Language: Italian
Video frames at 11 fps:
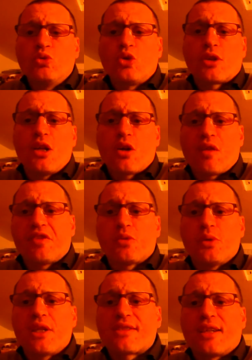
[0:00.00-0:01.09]
un torneo che fin
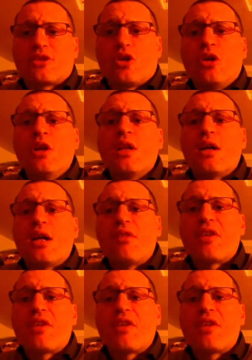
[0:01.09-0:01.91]
qui è stato eh,